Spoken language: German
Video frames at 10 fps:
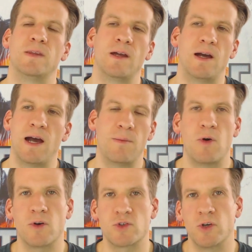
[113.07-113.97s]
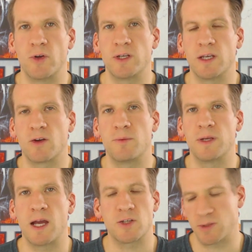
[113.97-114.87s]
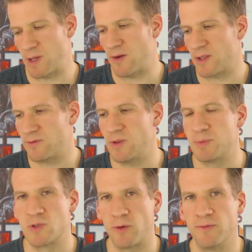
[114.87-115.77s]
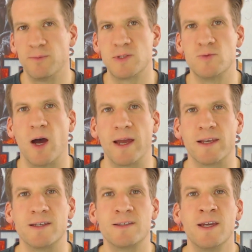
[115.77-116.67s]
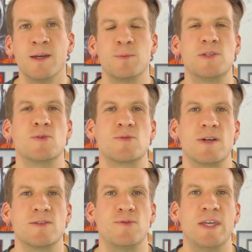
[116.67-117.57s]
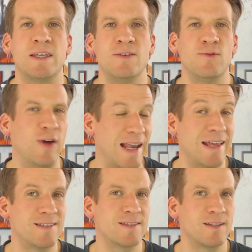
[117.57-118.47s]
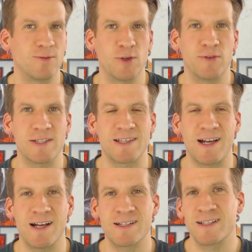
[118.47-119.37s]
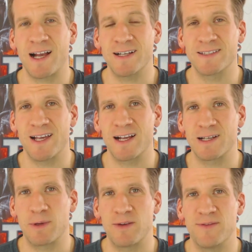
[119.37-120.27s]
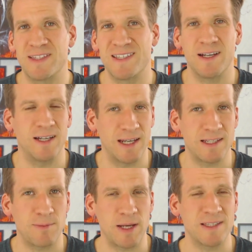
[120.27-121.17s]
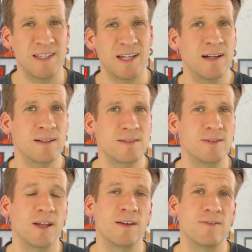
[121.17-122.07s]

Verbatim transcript: da haben auch schon Leute in den Kommentaren geschrieben, ja, was, wie besoffen bist du eigentlich? Beziehungsweise wie verletzt? Ich wollte fast krank, krank sagen, aber ihr wisst ja, ein echter Mann ist nie krank, sondern